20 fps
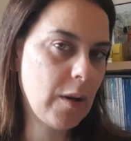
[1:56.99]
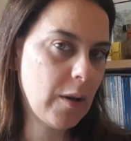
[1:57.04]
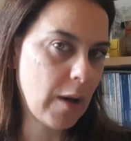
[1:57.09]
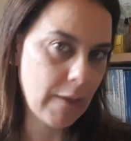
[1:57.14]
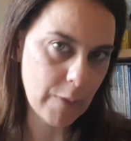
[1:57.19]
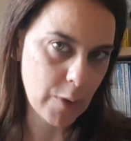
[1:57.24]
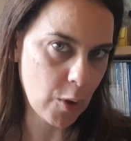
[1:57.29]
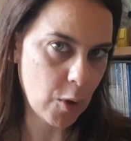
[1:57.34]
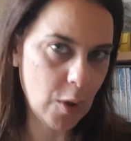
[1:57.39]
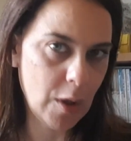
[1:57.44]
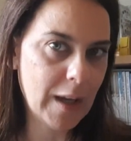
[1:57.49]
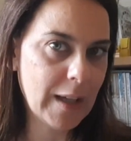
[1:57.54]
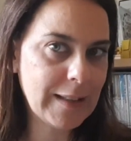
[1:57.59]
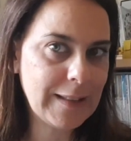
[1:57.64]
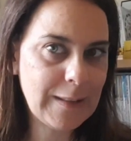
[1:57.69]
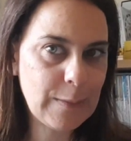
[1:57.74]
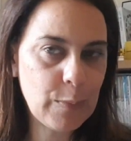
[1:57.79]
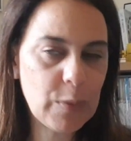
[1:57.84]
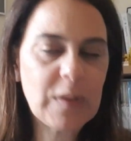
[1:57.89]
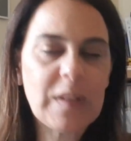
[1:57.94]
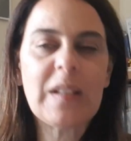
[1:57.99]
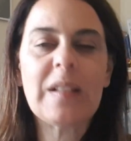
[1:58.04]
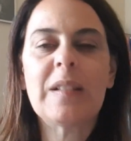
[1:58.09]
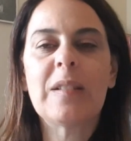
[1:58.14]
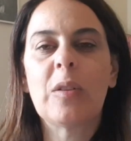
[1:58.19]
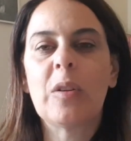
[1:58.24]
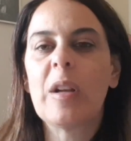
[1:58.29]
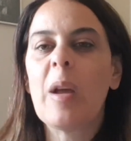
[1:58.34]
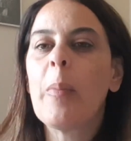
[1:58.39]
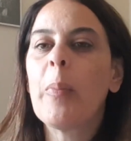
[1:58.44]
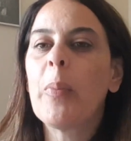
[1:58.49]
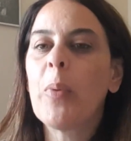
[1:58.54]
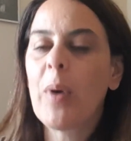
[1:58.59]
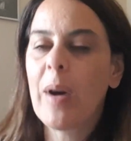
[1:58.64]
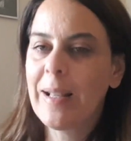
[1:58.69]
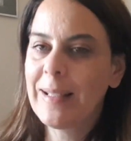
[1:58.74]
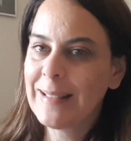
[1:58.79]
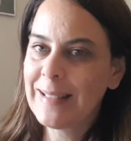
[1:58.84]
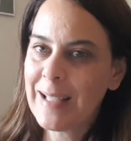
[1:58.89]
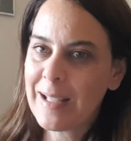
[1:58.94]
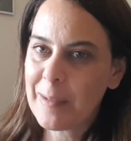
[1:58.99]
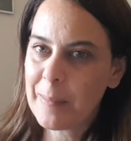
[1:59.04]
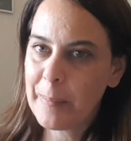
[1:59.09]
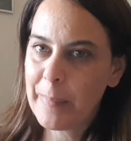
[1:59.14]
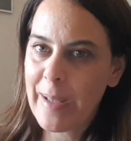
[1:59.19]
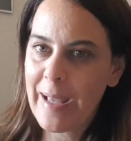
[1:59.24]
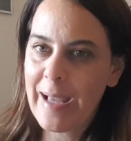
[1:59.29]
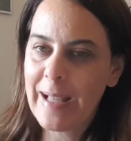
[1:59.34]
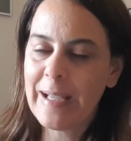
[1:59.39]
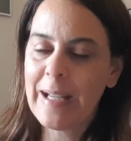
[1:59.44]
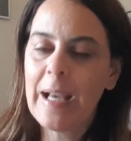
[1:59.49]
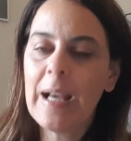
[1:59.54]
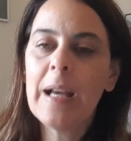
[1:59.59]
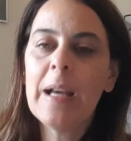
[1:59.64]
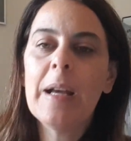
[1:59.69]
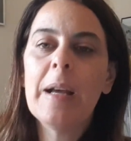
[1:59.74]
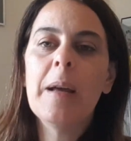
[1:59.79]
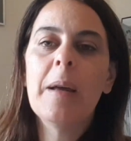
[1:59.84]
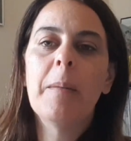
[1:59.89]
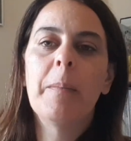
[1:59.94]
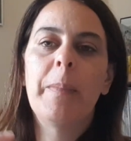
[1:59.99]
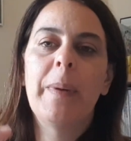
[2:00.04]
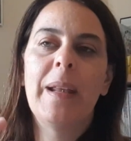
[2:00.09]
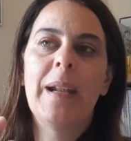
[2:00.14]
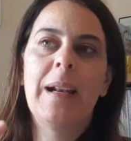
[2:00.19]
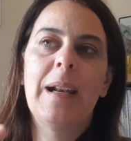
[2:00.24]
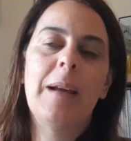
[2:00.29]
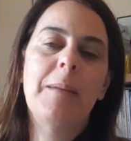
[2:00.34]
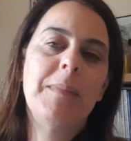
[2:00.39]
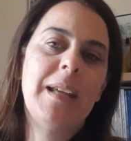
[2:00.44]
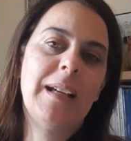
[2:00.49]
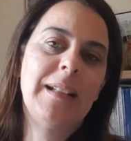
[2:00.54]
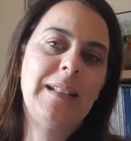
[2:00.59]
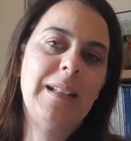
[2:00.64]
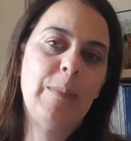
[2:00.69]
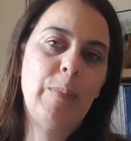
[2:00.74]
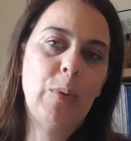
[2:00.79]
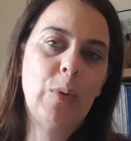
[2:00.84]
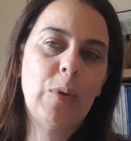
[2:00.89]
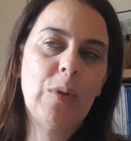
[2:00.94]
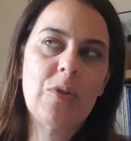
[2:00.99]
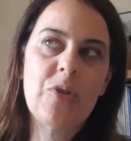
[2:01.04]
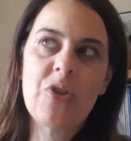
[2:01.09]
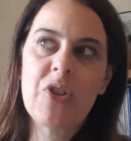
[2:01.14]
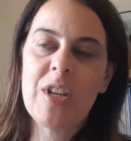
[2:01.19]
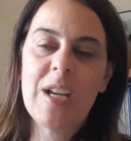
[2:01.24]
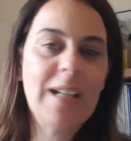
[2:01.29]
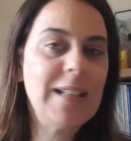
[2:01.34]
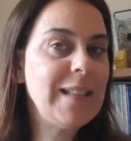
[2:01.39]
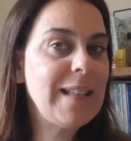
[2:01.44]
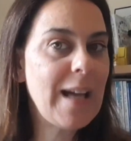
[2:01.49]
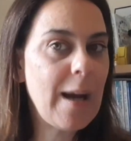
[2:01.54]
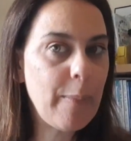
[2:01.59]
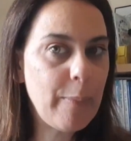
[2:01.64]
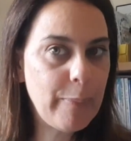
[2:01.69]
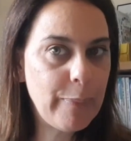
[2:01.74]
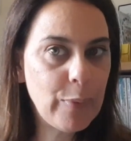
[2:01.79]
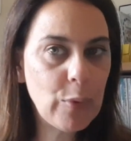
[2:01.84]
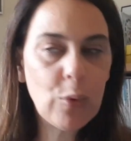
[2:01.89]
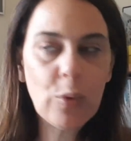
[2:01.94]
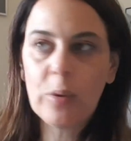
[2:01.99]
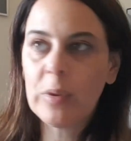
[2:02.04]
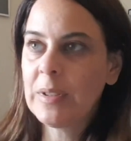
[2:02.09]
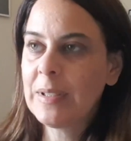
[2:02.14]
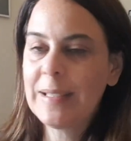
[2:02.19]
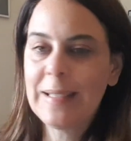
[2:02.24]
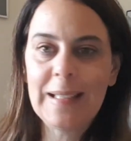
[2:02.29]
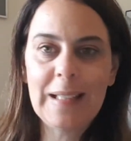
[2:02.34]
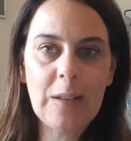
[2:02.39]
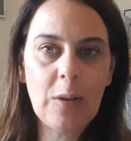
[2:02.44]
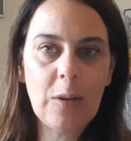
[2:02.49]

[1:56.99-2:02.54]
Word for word: avrò a disposizione può andare bene per la mia tipologia di appunti